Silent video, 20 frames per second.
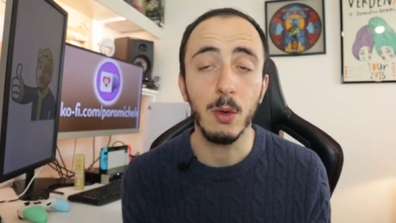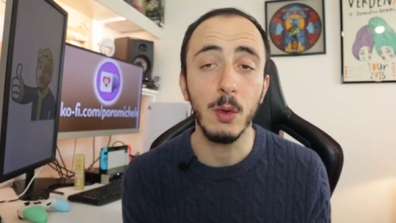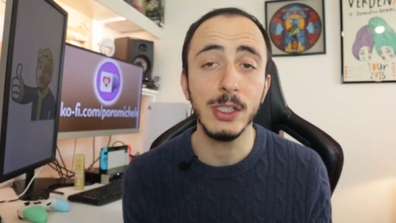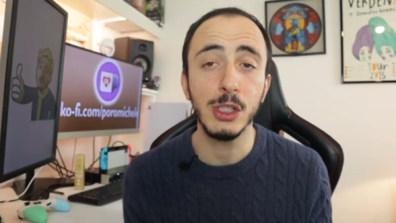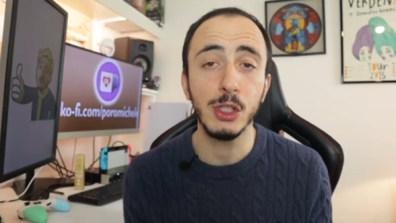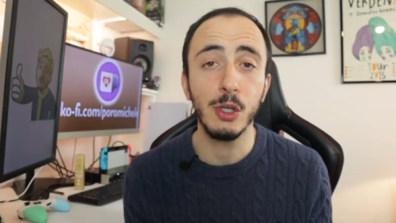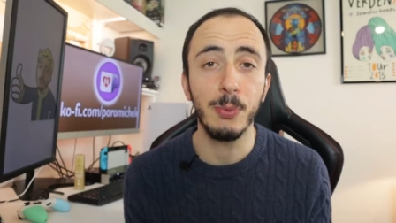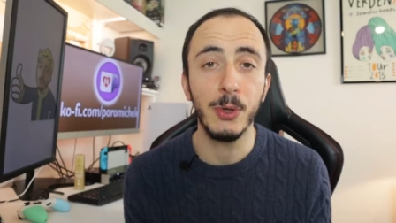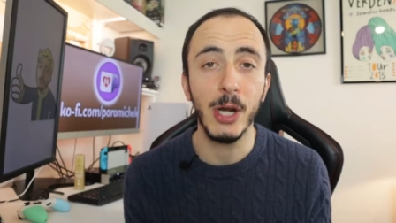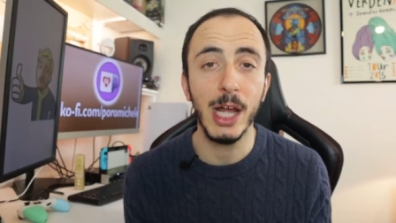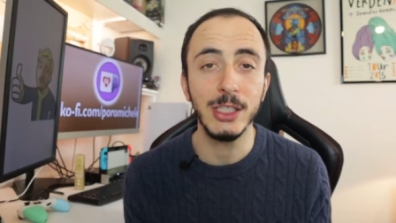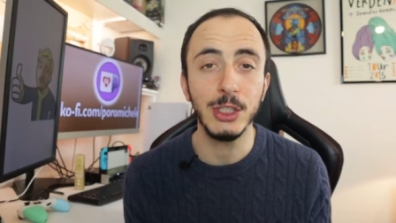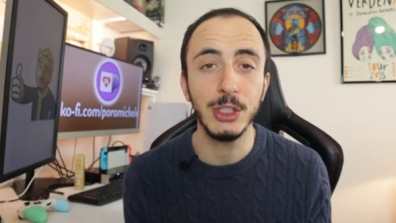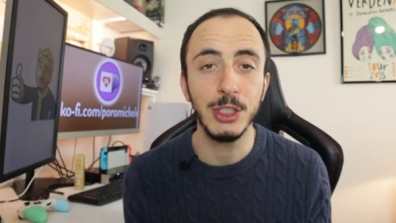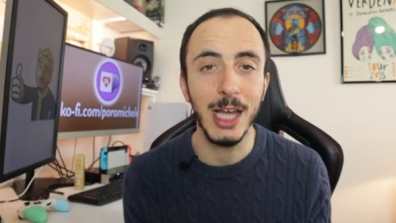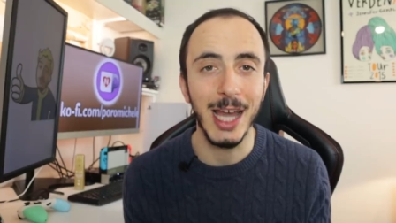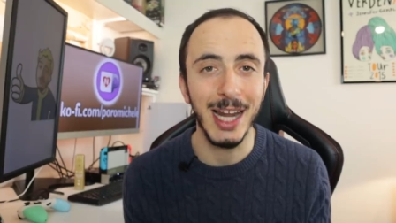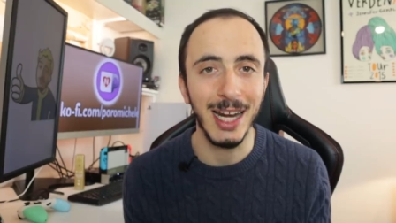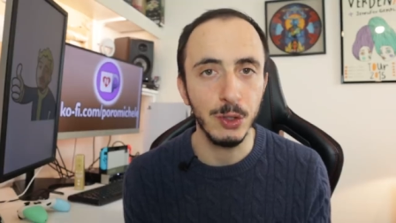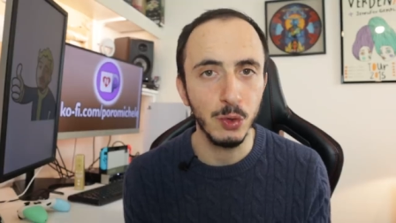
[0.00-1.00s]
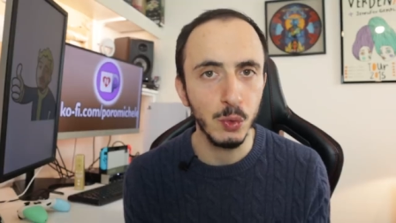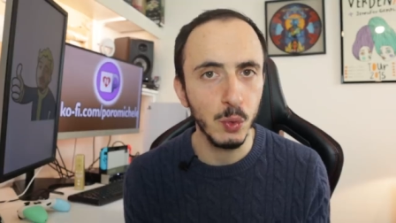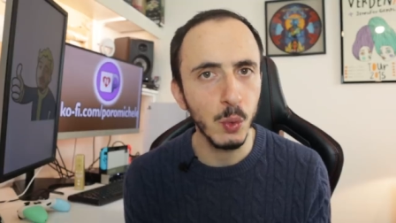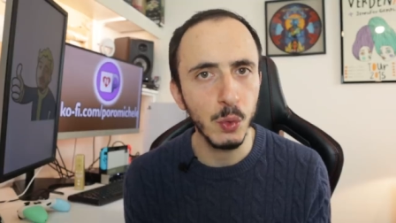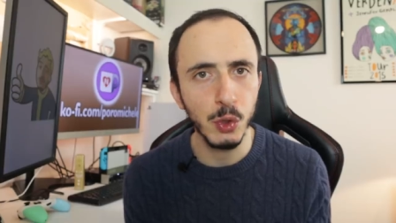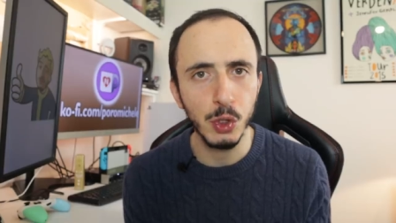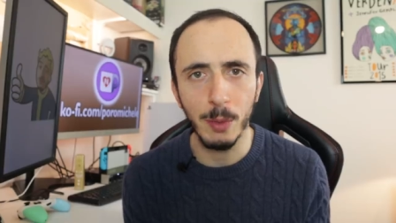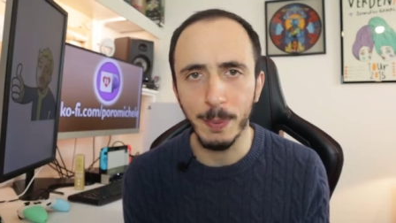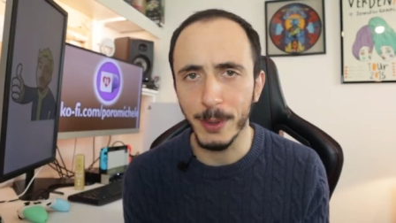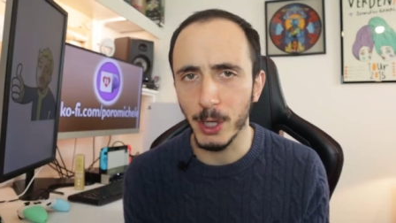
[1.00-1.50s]
E questo poracci era
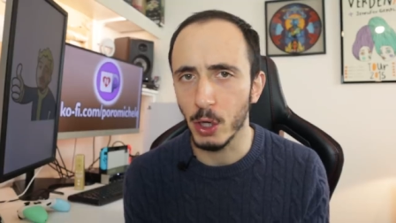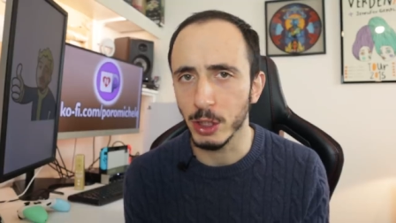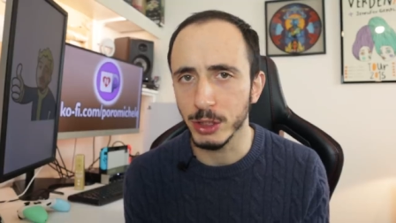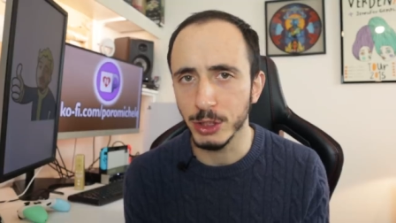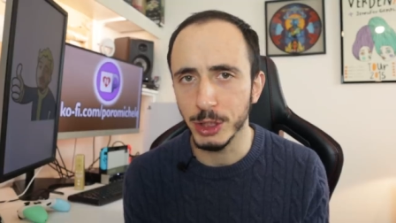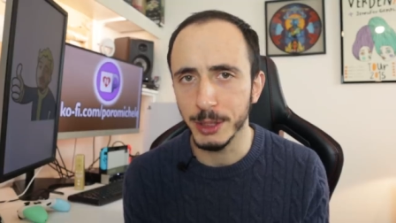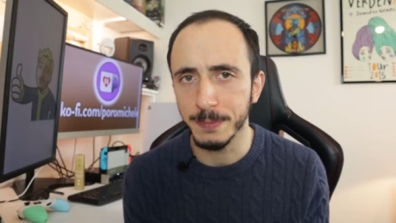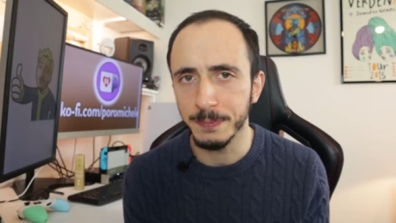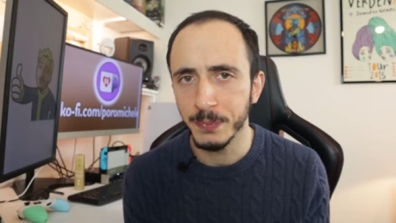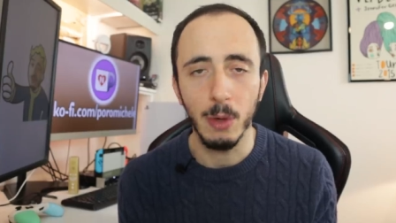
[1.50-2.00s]
tutto per oggi.